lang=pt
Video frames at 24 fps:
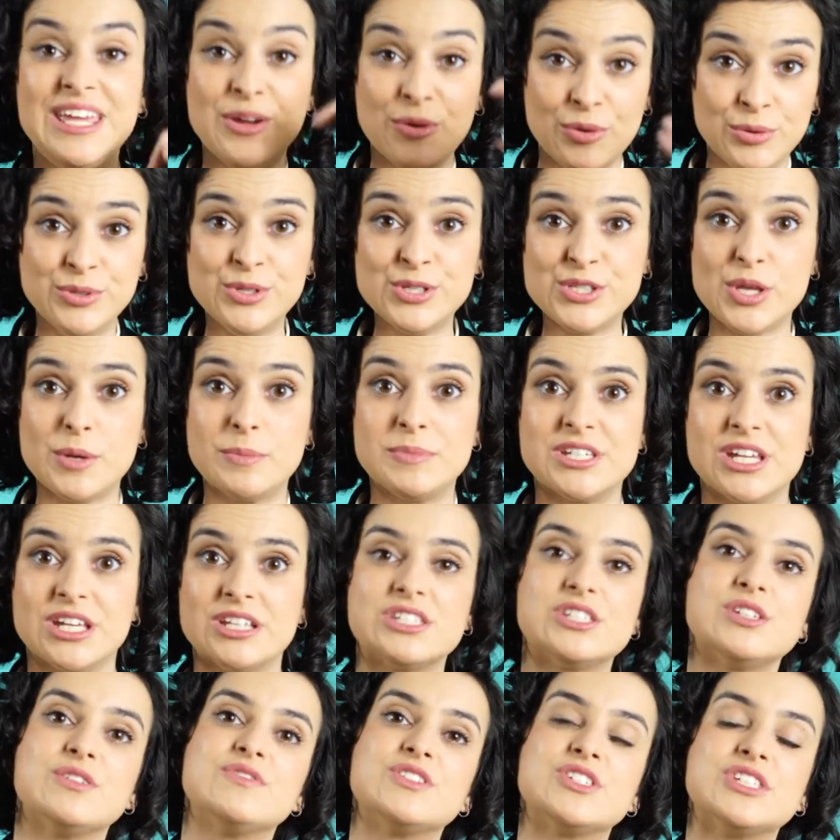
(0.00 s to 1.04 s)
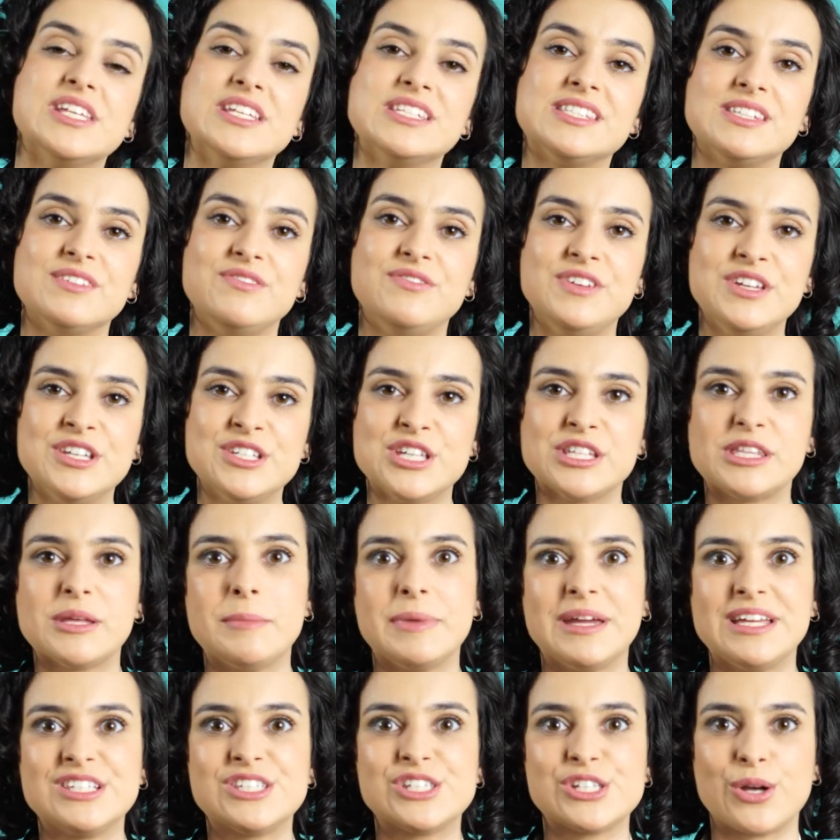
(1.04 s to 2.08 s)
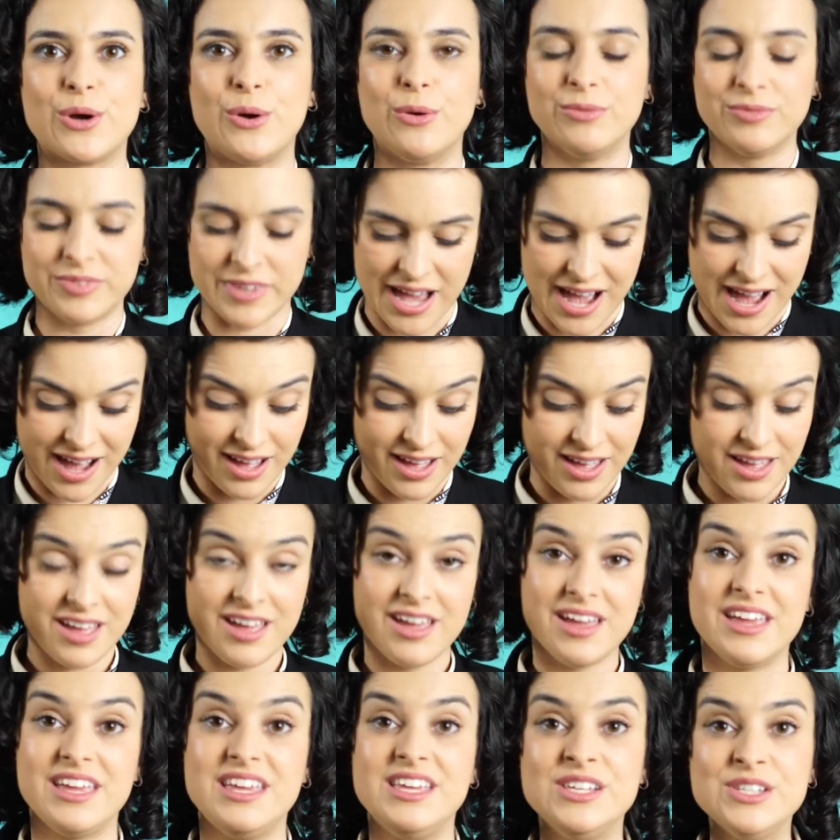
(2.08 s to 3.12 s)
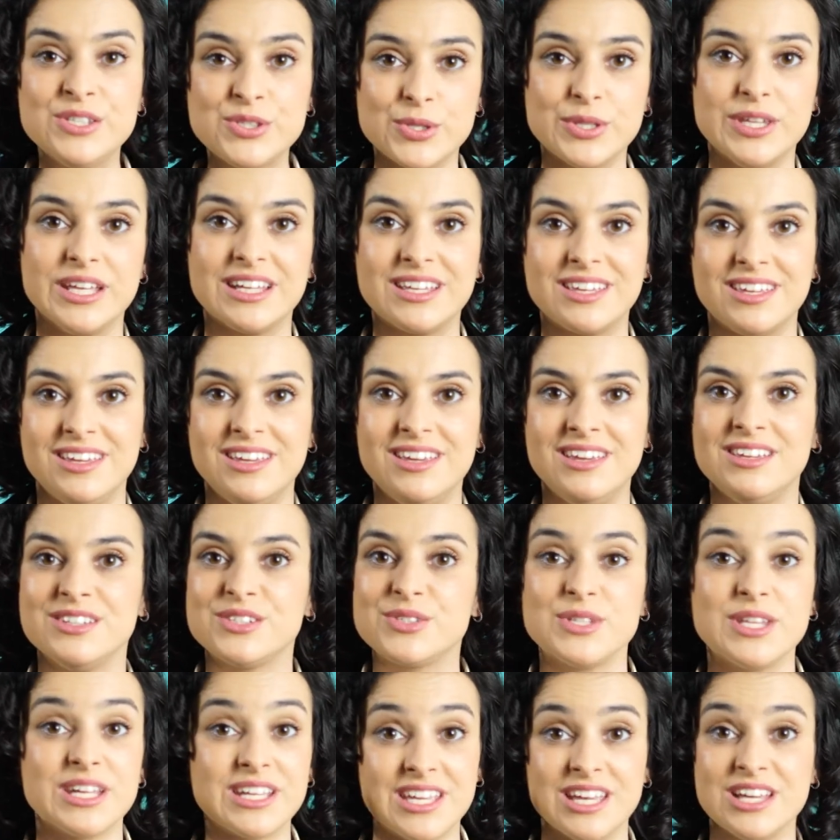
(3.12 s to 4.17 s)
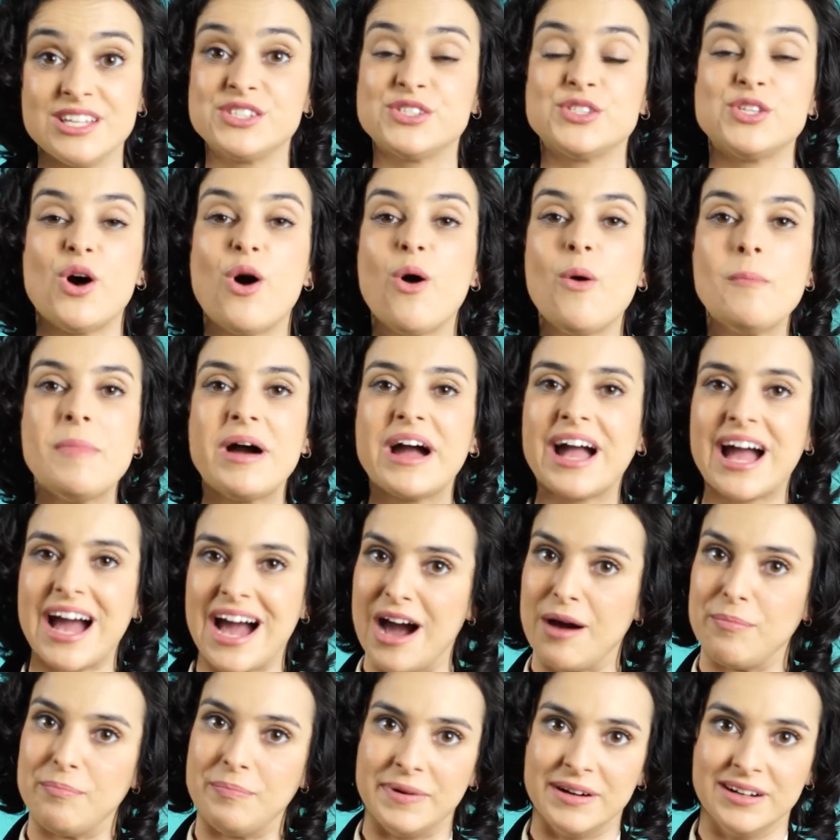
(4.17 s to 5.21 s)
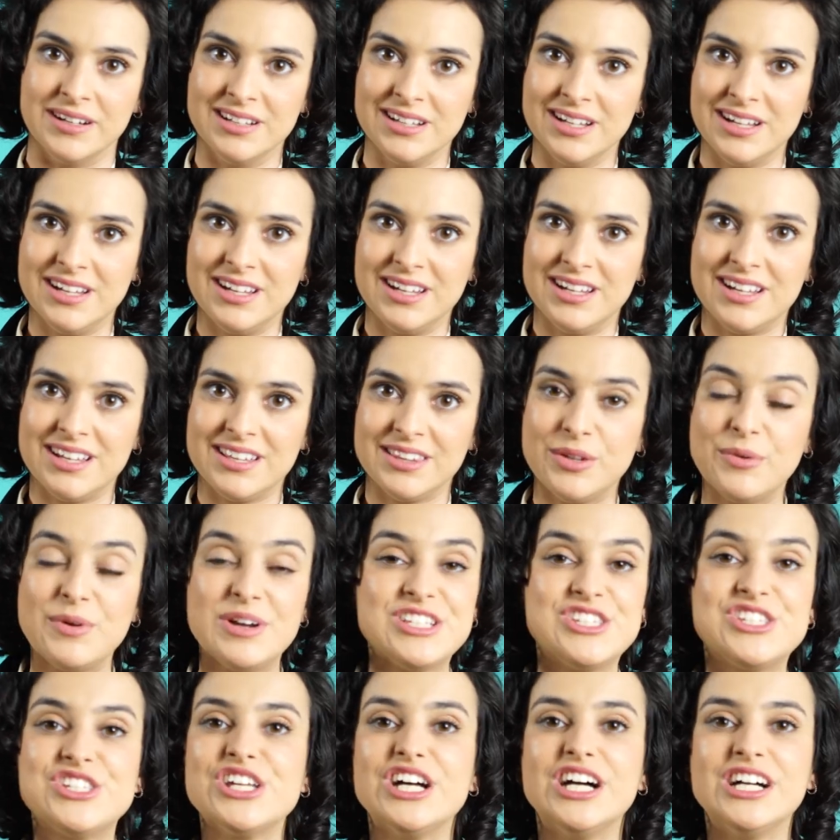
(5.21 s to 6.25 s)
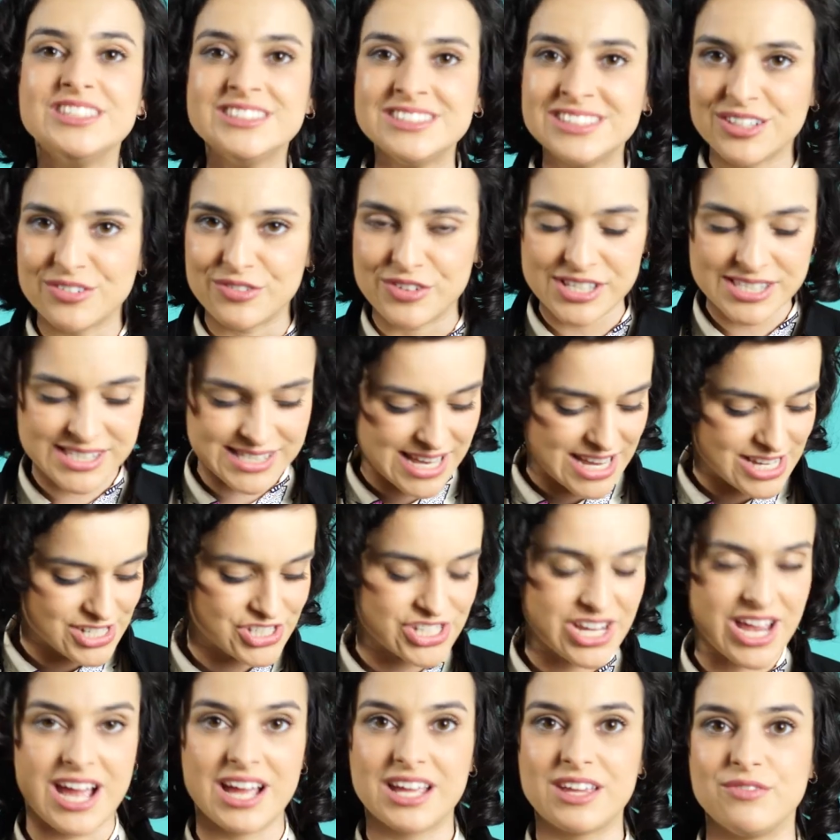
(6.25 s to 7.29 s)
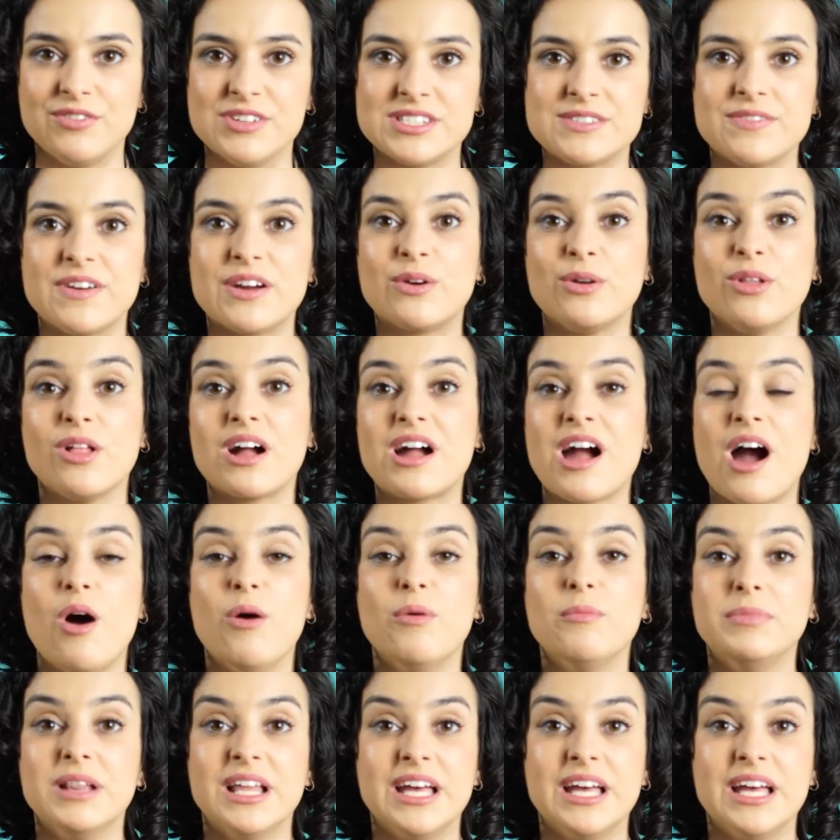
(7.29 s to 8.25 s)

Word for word: E um dos objetivos desse vídeo é também te contar. Isso daqui, isso daqui é só uma capa. Não adianta você achar que você vai colocar um